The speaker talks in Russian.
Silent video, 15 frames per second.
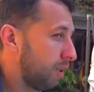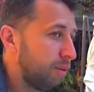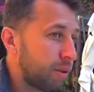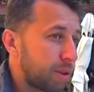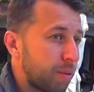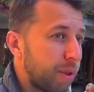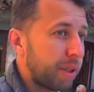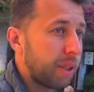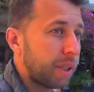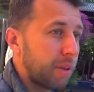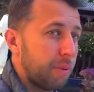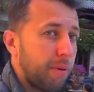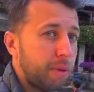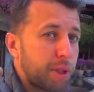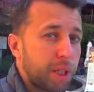ну вот, смотрите,
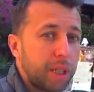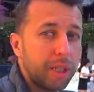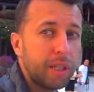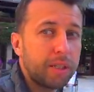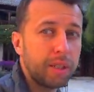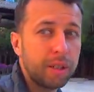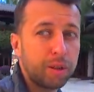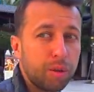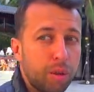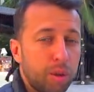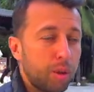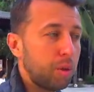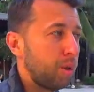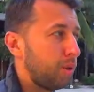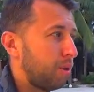мы вышли на
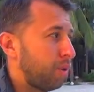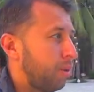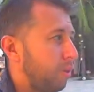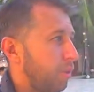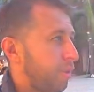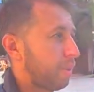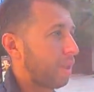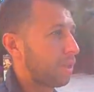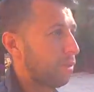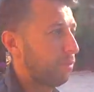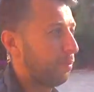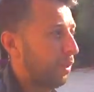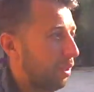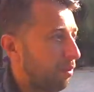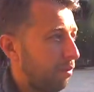территорию, скажем,
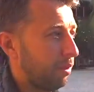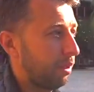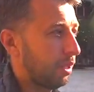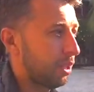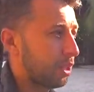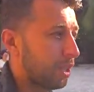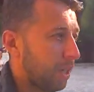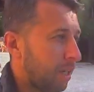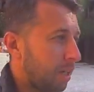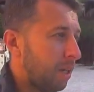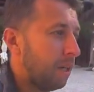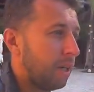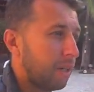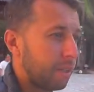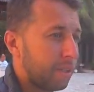первого этажа,
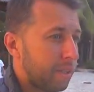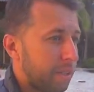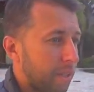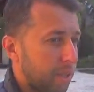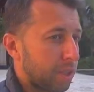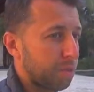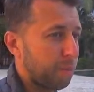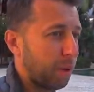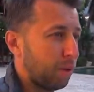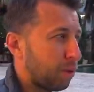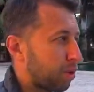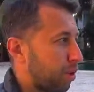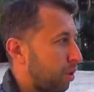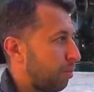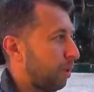где здесь
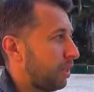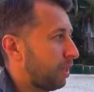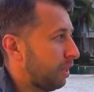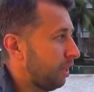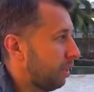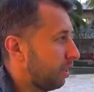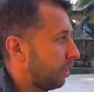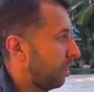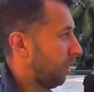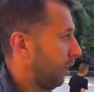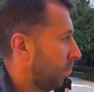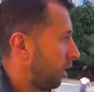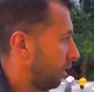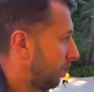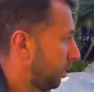расположены бассейны,
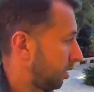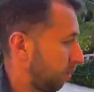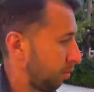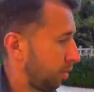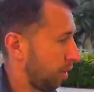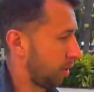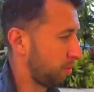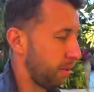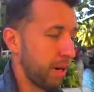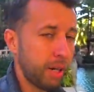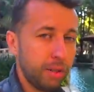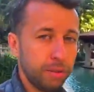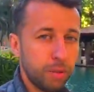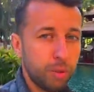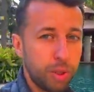Здесь вот есть
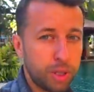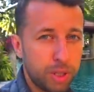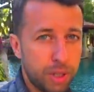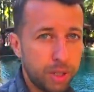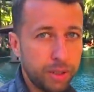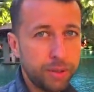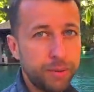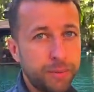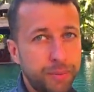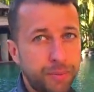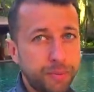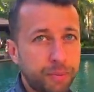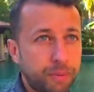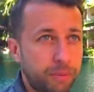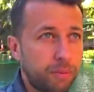бар у бассейна.
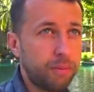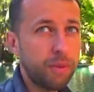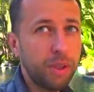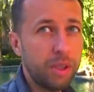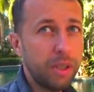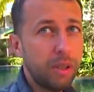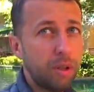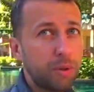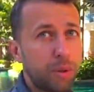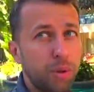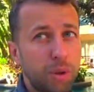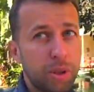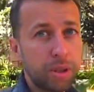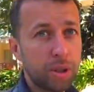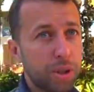Я говорю,
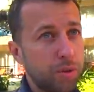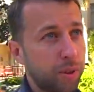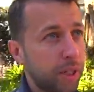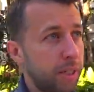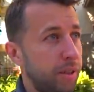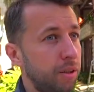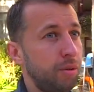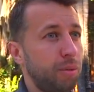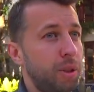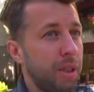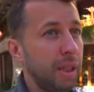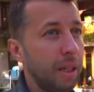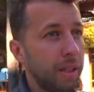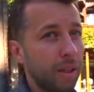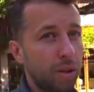все достаточно в красивом
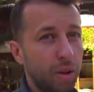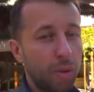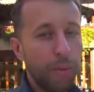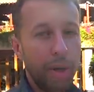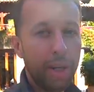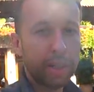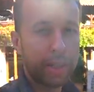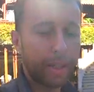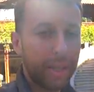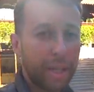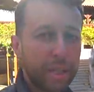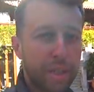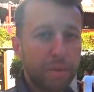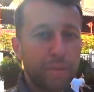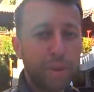стиле таком,
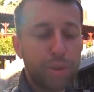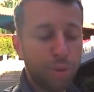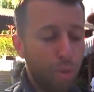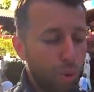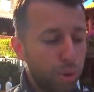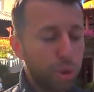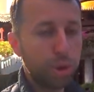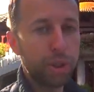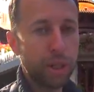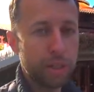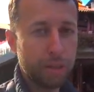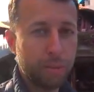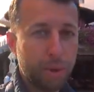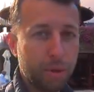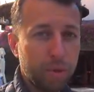китайском. Здесь очень
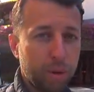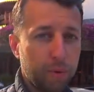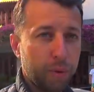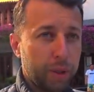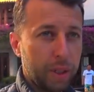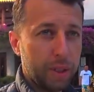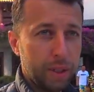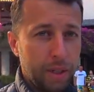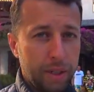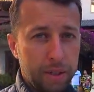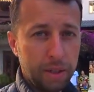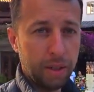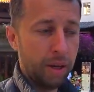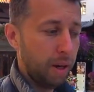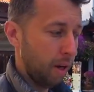часто проходят
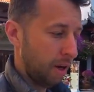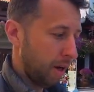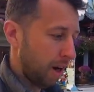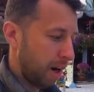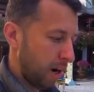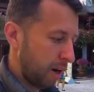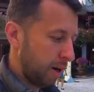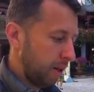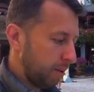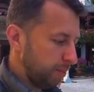фотосессии. А,